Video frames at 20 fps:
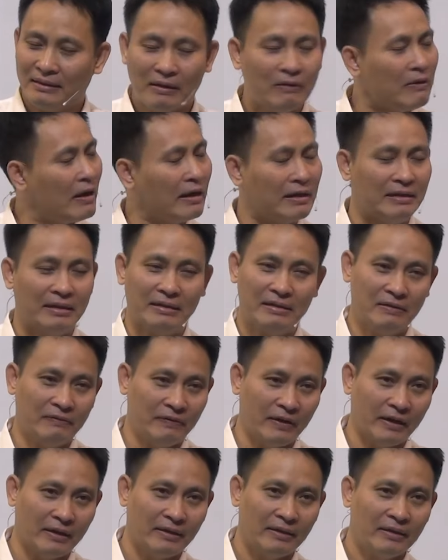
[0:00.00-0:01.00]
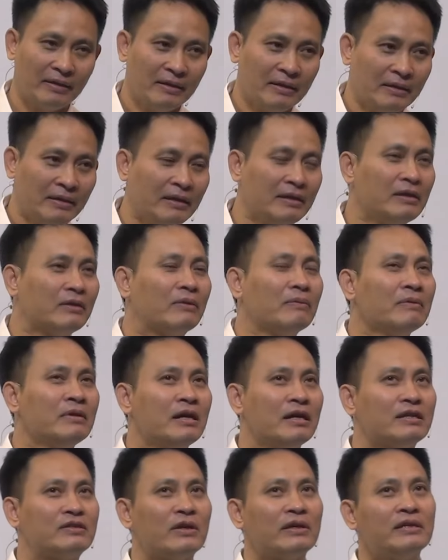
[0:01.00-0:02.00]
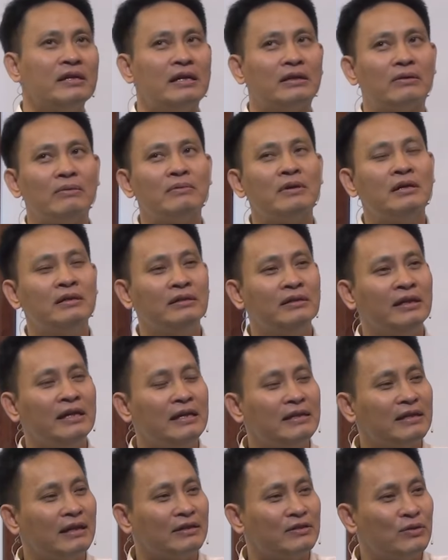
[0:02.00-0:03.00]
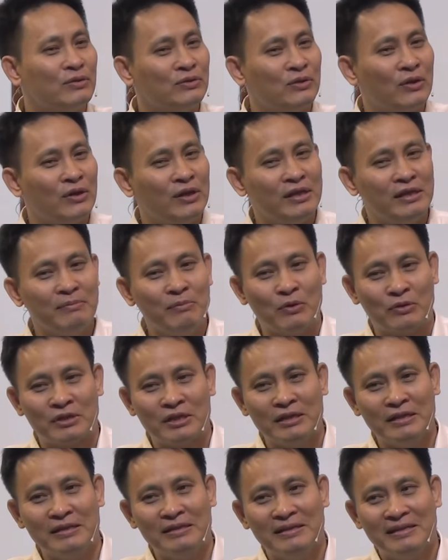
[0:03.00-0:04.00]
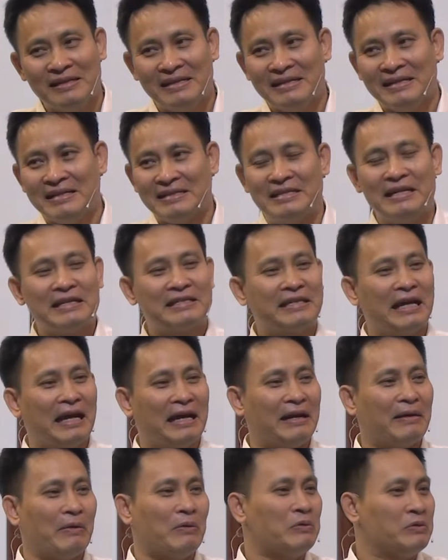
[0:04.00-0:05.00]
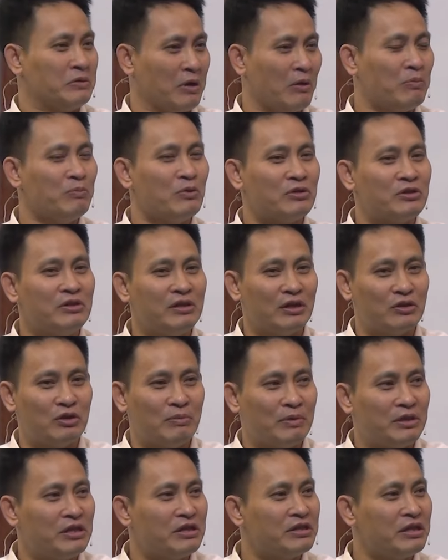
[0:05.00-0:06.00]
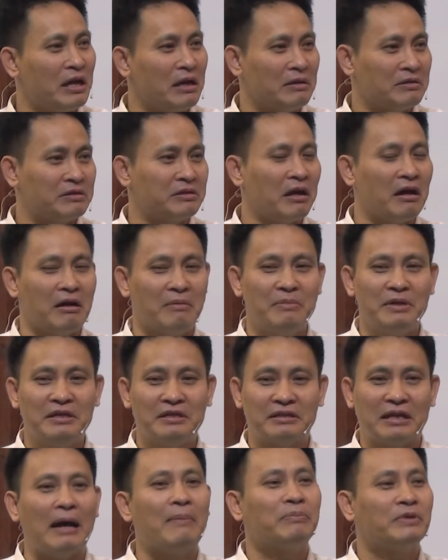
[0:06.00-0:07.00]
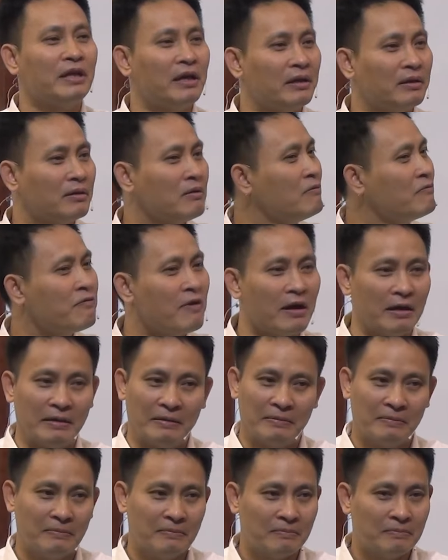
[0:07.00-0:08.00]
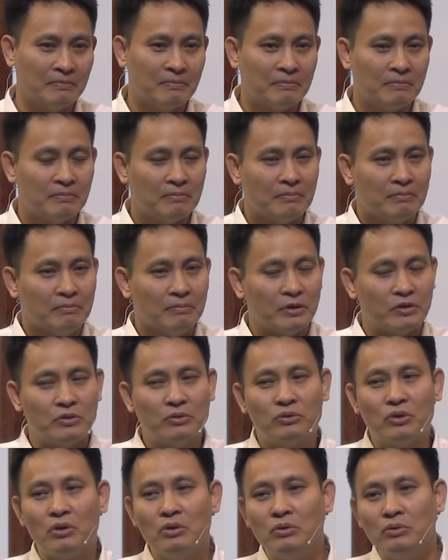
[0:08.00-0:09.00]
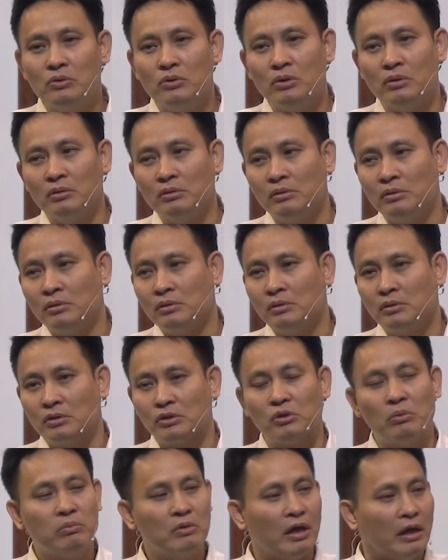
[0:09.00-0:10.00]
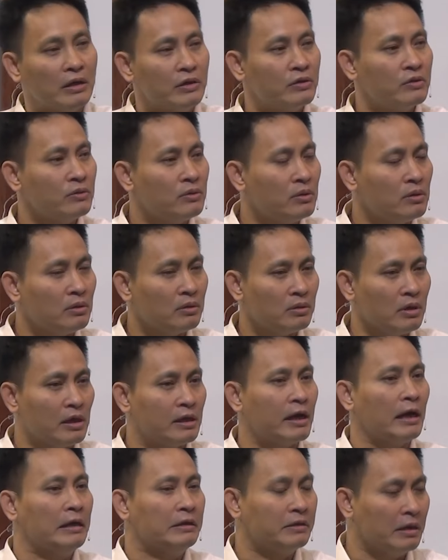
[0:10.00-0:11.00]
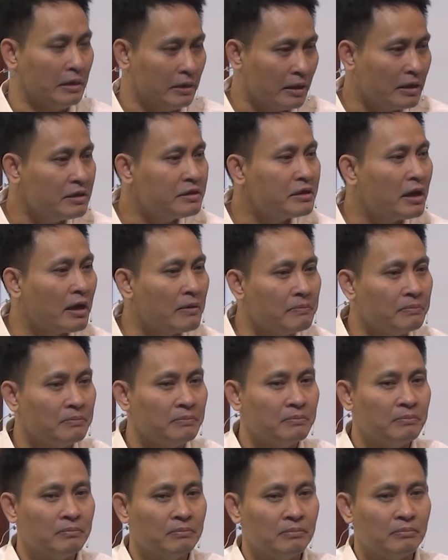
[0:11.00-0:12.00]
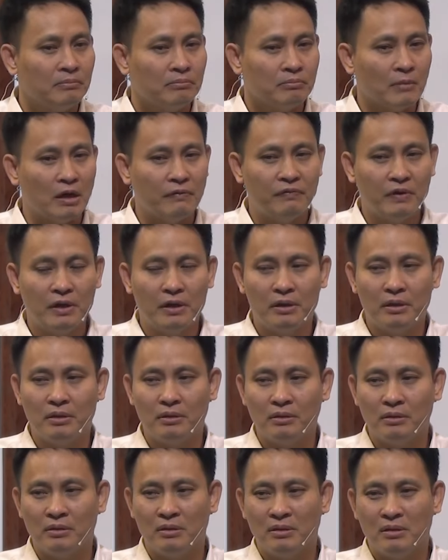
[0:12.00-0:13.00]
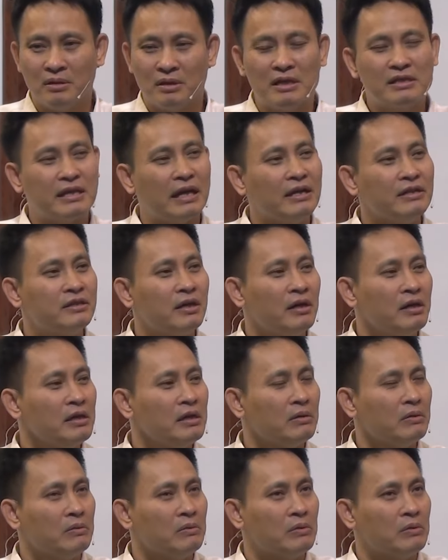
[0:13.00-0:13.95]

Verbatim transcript: không hẳn là như vậy nên những cũng người doanh nhân cũng đừng nghĩ rằng chúng tôi những mục sư chia sẻ nào ông mục sư lại chỉ chia sẻ sợ mình tham tiền không phải mà chúng tôi luôn luôn dùng lời Chúa để cảnh tỉnh anh chị em bởi vì cái ranh giới